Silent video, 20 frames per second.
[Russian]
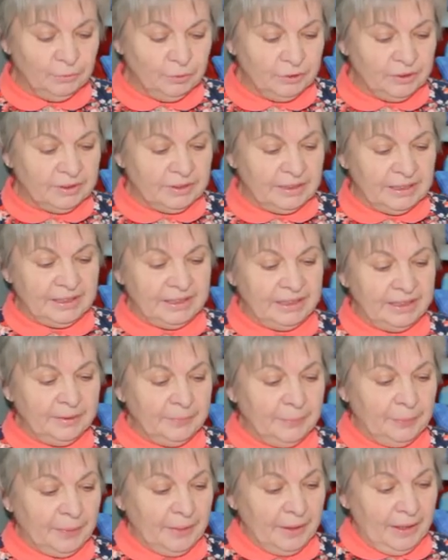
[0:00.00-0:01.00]
вот
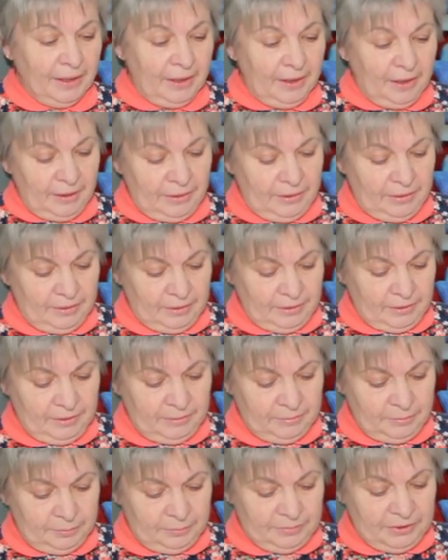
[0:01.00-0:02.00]
такие
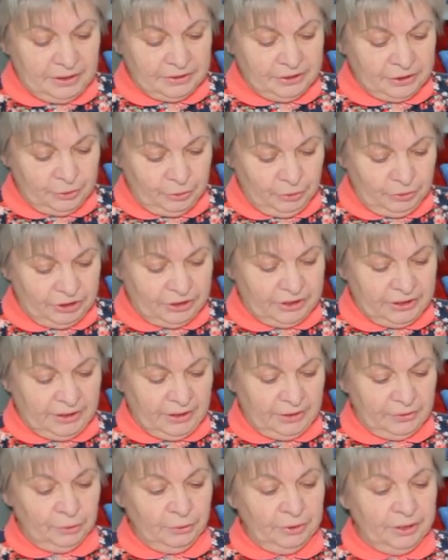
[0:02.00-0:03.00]
когтеточки,
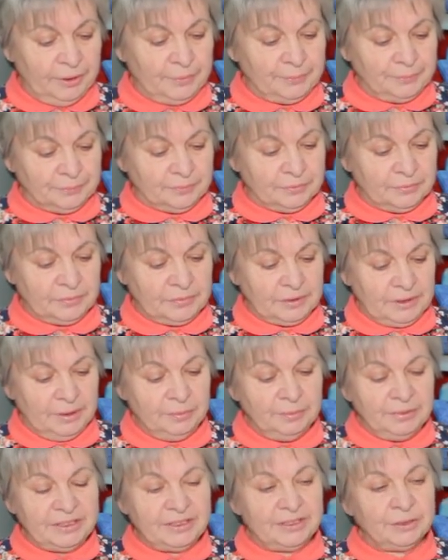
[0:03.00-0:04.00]
которые
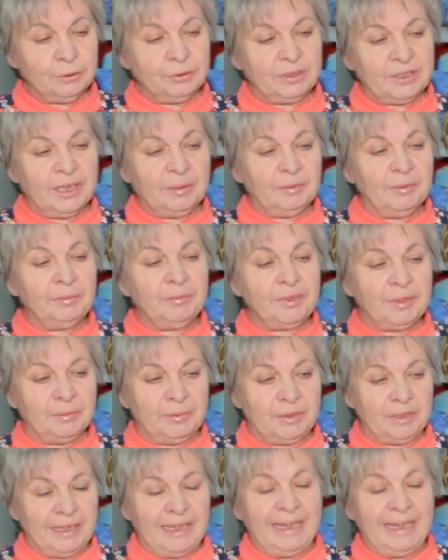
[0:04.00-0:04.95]
имитируют как бы мебель.